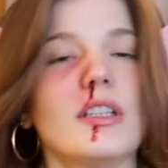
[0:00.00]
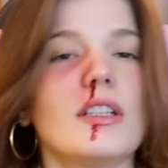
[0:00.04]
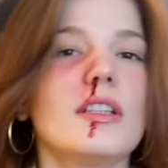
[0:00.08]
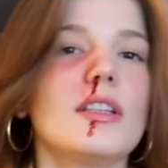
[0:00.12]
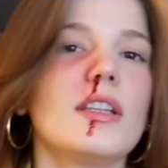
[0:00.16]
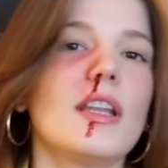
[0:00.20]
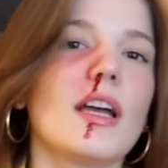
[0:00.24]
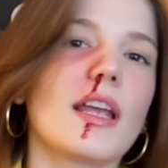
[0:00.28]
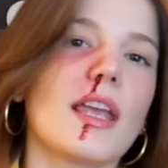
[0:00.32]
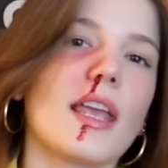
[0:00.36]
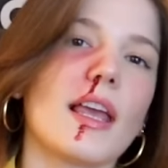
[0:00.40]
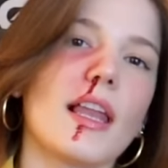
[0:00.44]

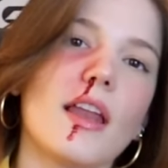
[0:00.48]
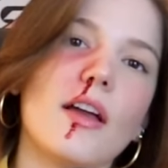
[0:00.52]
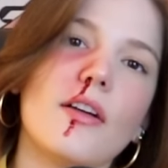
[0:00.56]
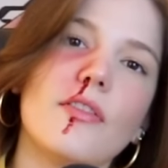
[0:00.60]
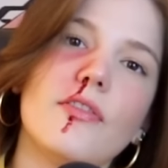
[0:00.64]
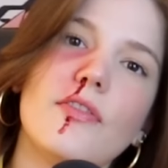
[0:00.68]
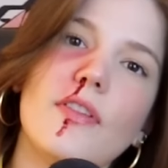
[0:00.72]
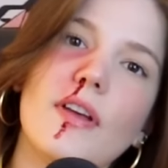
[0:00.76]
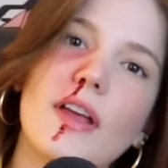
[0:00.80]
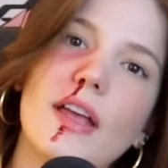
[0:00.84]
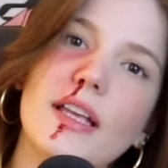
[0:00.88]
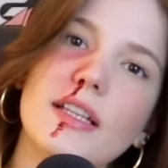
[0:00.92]
daquela
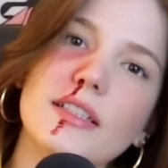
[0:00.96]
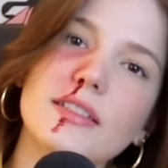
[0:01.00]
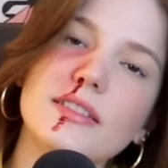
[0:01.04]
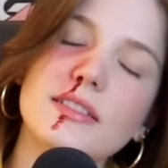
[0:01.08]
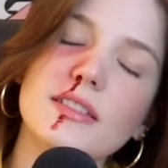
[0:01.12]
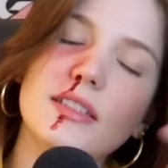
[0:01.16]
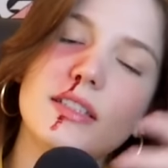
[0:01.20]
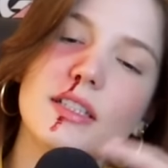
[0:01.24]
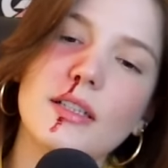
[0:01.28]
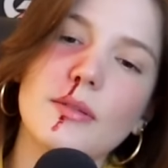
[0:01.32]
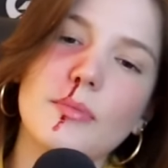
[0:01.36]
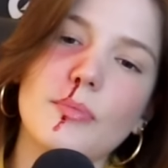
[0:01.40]

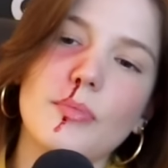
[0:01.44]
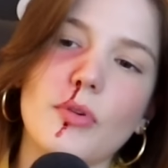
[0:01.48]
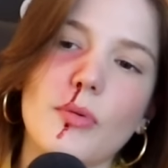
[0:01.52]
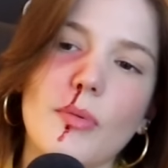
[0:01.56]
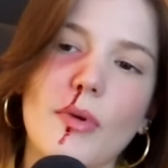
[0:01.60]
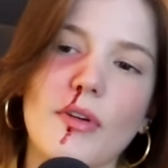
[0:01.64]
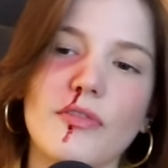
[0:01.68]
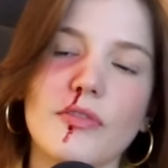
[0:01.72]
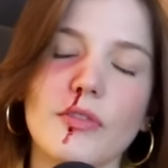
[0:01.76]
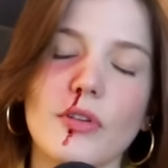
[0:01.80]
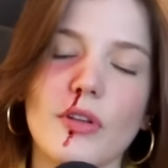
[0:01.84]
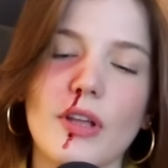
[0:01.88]
festa para
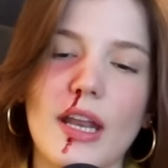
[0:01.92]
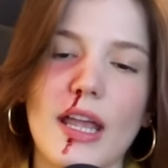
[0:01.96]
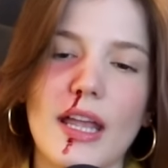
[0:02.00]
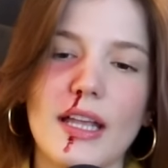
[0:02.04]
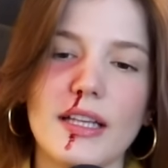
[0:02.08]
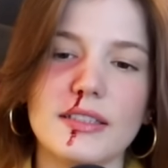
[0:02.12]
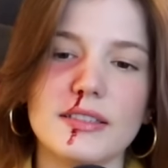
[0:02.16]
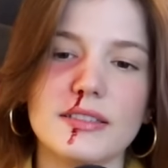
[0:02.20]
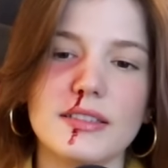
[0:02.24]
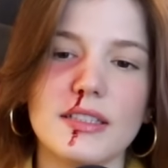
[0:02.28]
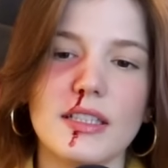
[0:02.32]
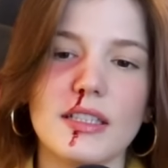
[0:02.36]
uma
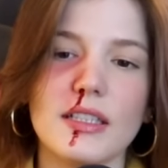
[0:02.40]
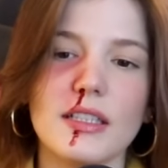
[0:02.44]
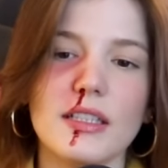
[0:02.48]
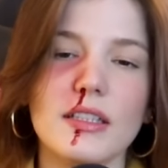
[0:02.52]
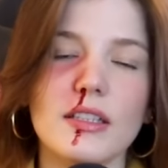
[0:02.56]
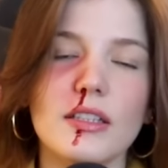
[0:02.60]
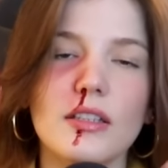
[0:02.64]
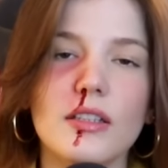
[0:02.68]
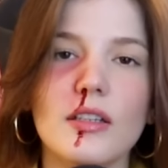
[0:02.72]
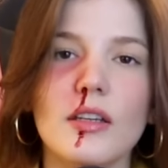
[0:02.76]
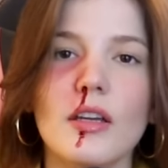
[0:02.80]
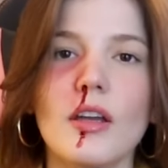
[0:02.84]
floresta
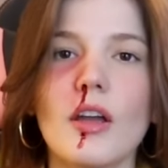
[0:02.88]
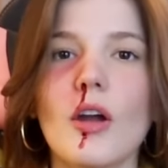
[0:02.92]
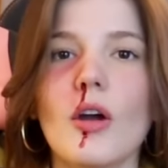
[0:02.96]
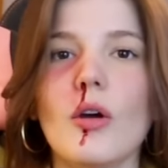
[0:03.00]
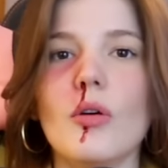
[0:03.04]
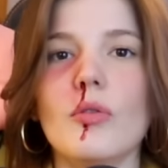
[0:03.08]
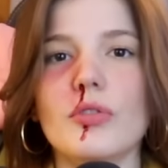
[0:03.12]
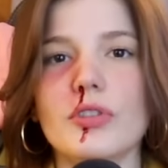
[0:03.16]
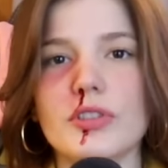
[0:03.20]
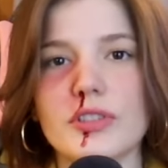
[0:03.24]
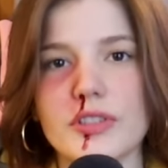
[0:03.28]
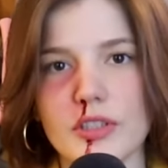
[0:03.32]
e
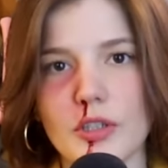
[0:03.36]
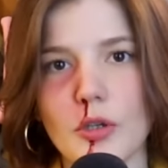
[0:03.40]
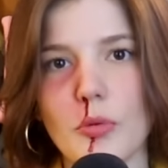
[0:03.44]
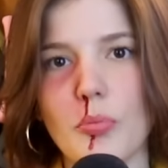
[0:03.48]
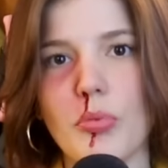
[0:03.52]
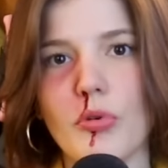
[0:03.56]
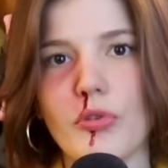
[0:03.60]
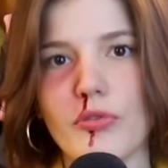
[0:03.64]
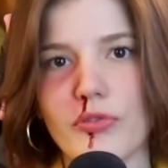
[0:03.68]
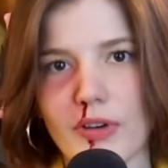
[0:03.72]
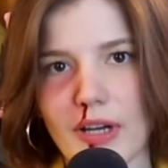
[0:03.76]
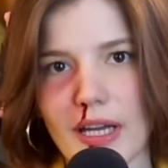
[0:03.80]
o ursinho
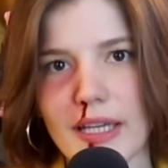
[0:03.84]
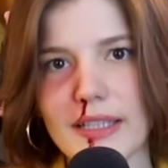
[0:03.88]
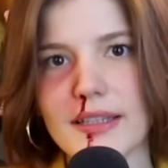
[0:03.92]
Pooh vai